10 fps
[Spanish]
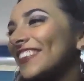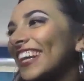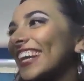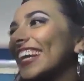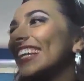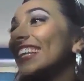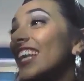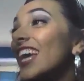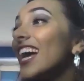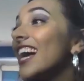¿Para qué
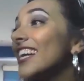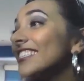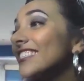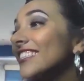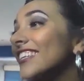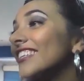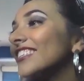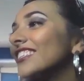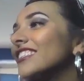te haces?